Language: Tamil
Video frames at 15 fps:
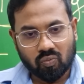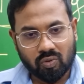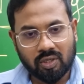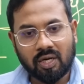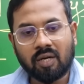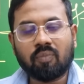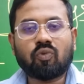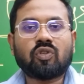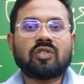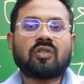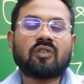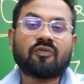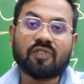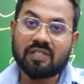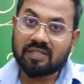ஒன்றால் முடிஞ்ச
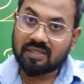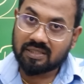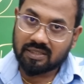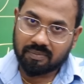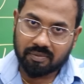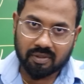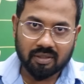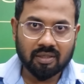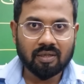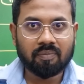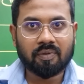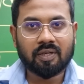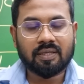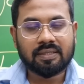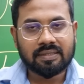அளவுக்கு ஃபஸ்ட்டு சாப்டர் நல்லா
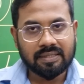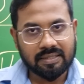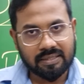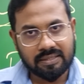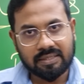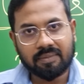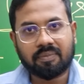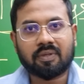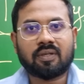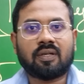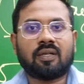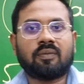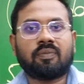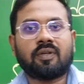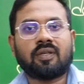படி செகண்ட் சாப்டர்
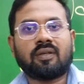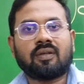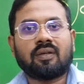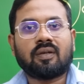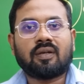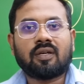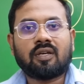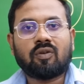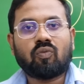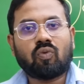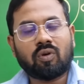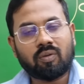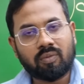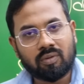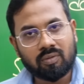நல்லா படி
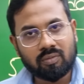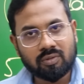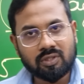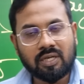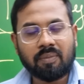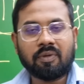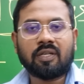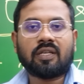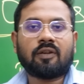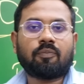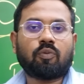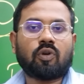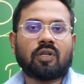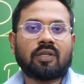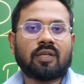ஒரு
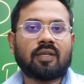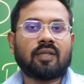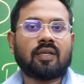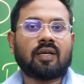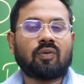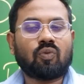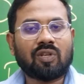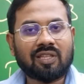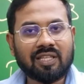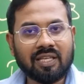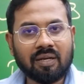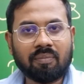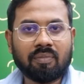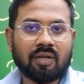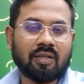ஜாமெட்டுகிராஃப் போட தெரியுதா ஒரு
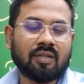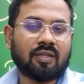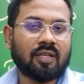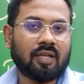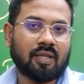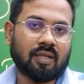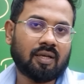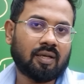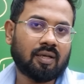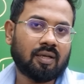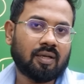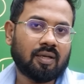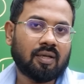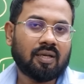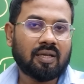தீரம் எழுத தெரியுதா
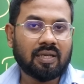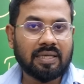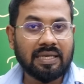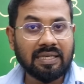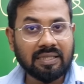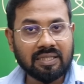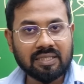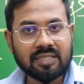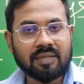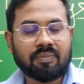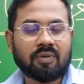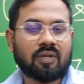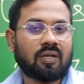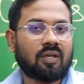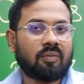எயித்து
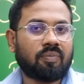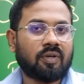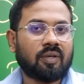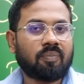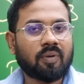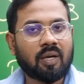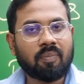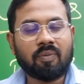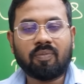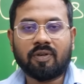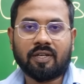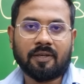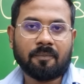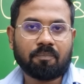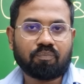சாப்டர் நல்லா படி
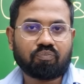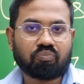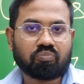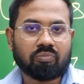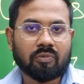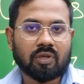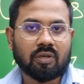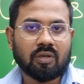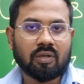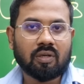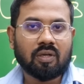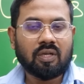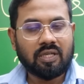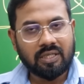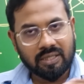ப்ராபபிலிட்டி
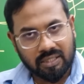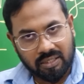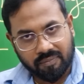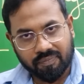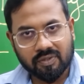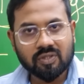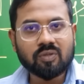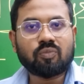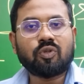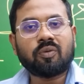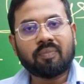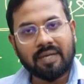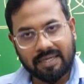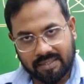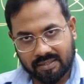இதெல்லாம் ஃபஸ்ட்டு முடி
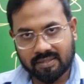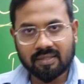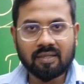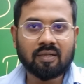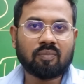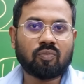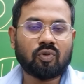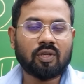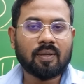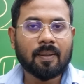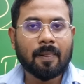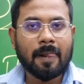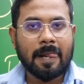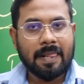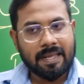மேட்ரிக்ஸ் நல்லா முடி
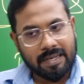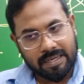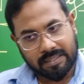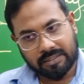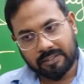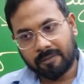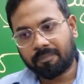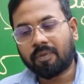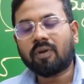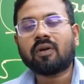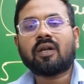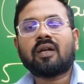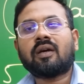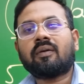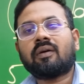அதுக்கப்புறம்
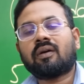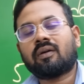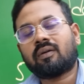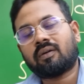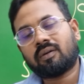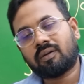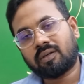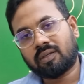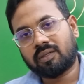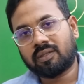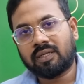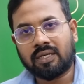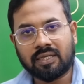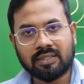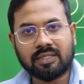நல்லா
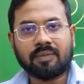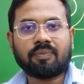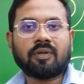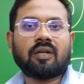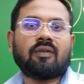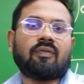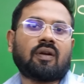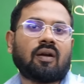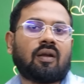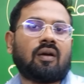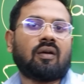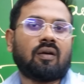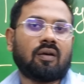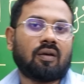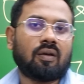நல்ல சாப்டர்லாம் வரலாம்